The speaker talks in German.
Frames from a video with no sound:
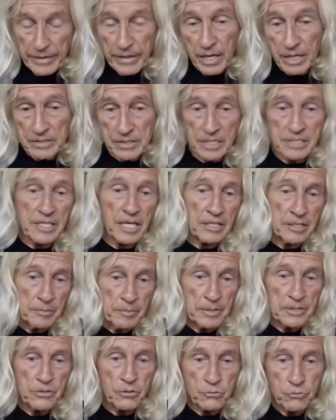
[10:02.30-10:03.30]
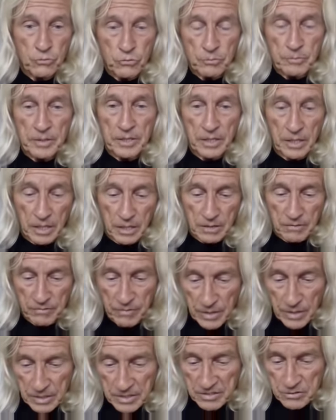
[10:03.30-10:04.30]
Naja, das hat immer zu tun mit
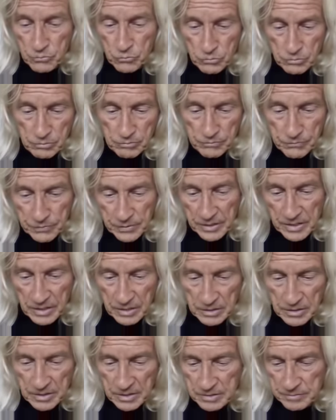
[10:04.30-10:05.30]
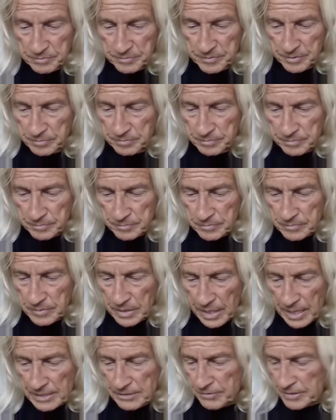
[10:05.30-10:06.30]
Gegenwart, Zukunft, Vergangenheit.
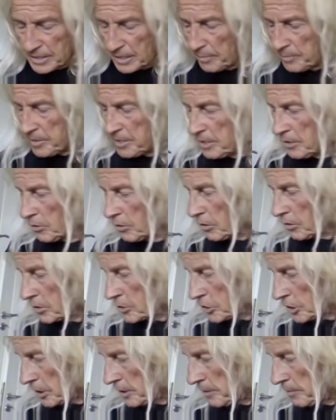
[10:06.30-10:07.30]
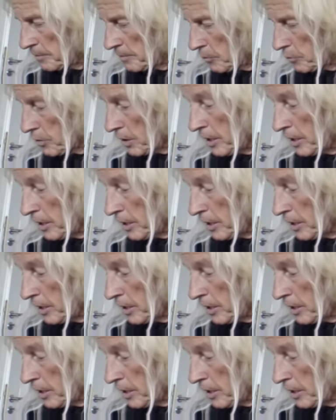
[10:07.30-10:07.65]
Also was habe ich hier noch geschrieben?